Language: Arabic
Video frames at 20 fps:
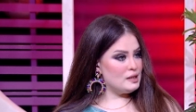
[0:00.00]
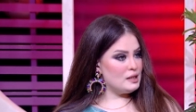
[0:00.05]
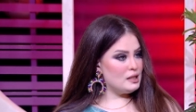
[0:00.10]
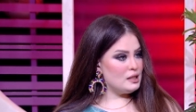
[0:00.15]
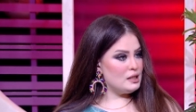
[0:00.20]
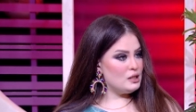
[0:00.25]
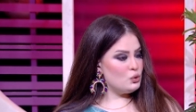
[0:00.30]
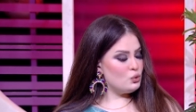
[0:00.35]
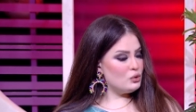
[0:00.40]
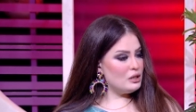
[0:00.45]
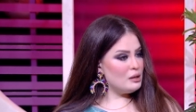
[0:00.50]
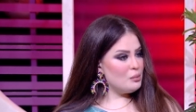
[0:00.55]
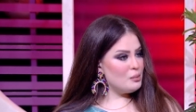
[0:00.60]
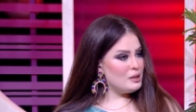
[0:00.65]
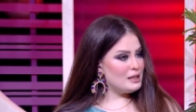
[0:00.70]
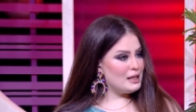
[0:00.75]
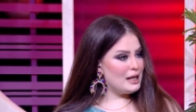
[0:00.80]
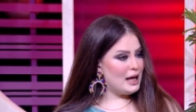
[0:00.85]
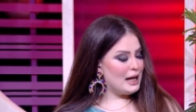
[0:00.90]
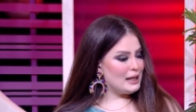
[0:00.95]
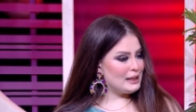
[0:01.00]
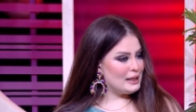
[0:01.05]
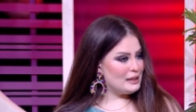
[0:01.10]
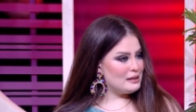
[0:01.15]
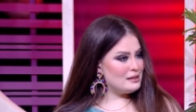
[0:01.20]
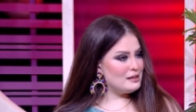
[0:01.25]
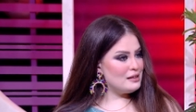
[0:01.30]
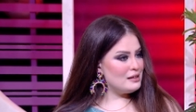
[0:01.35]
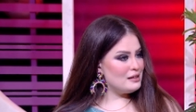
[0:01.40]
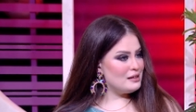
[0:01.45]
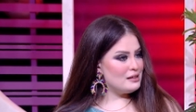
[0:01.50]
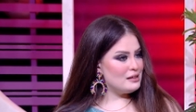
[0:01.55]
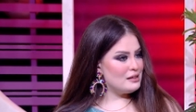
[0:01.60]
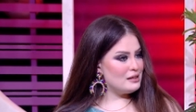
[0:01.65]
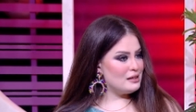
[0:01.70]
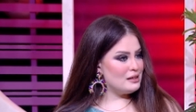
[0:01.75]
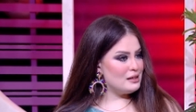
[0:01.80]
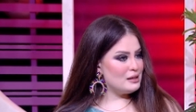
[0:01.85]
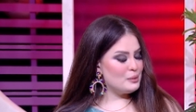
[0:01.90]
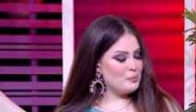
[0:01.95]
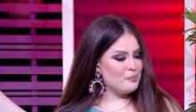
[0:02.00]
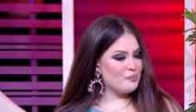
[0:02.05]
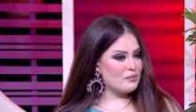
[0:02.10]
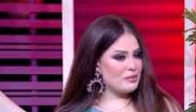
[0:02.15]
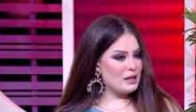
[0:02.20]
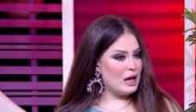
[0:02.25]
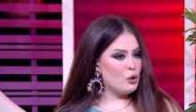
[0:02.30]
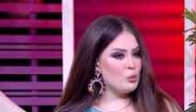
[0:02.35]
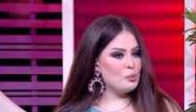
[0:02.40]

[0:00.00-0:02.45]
اليوجا من الحاجات اللي